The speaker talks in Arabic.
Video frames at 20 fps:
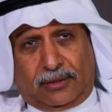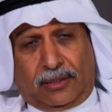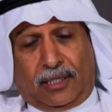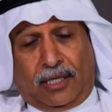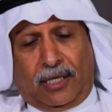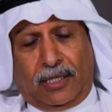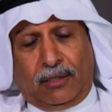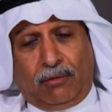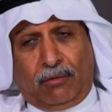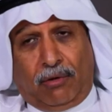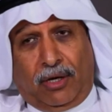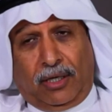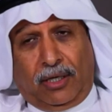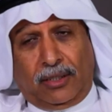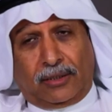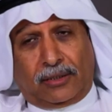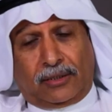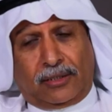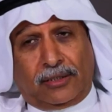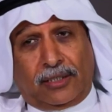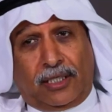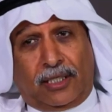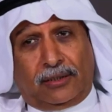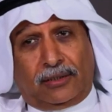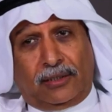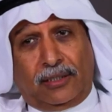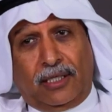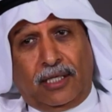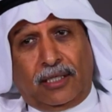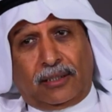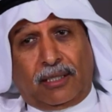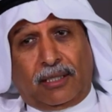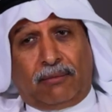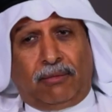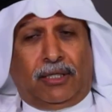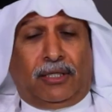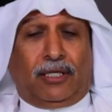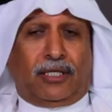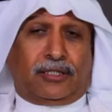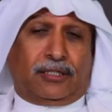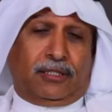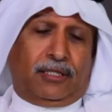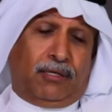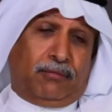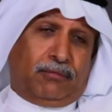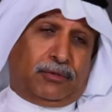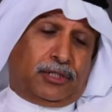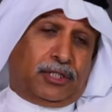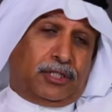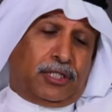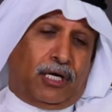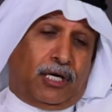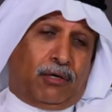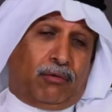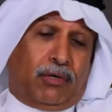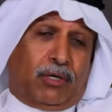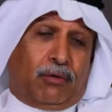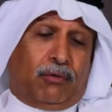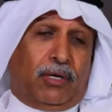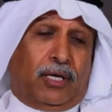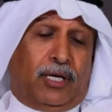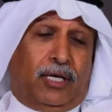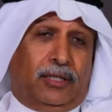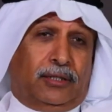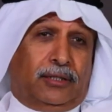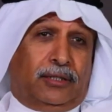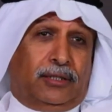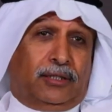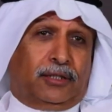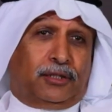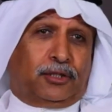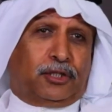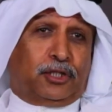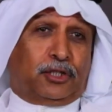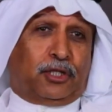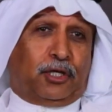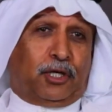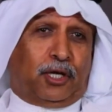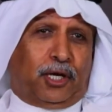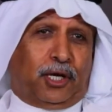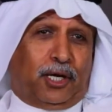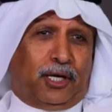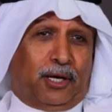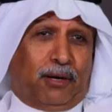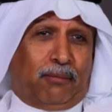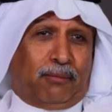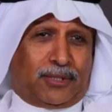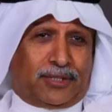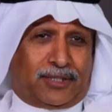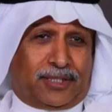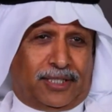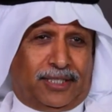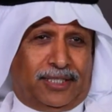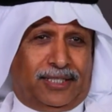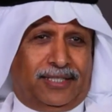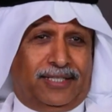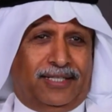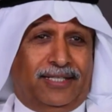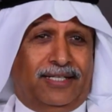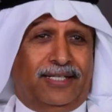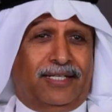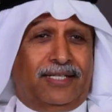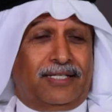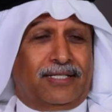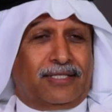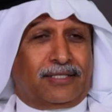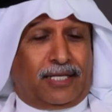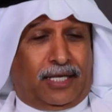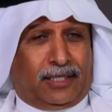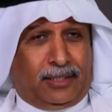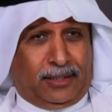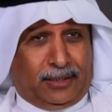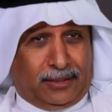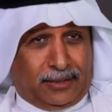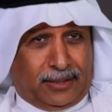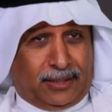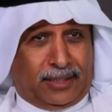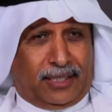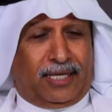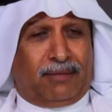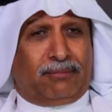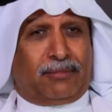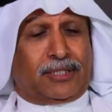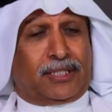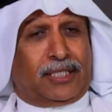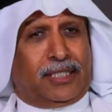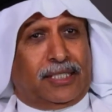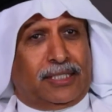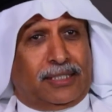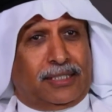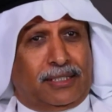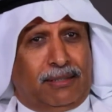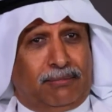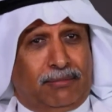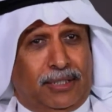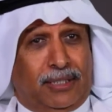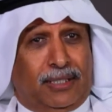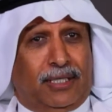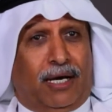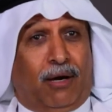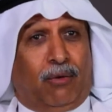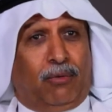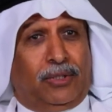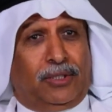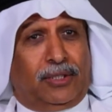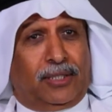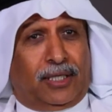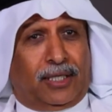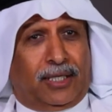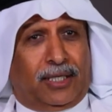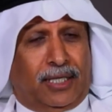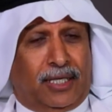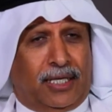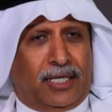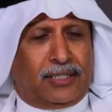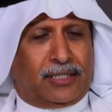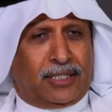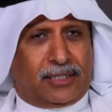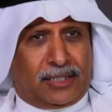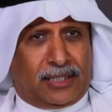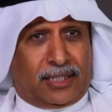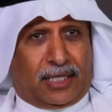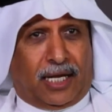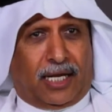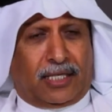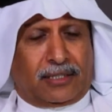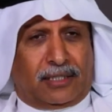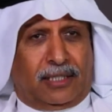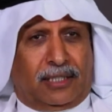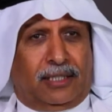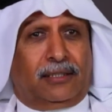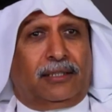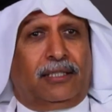أنا واحد اتجهت طبعا الناس لهم اتجاه يقول لك والله احنا نتجه الخيل المصرية صحيح هي الخيل المصرية جميلة أو هي خيل الجزيرة أصلا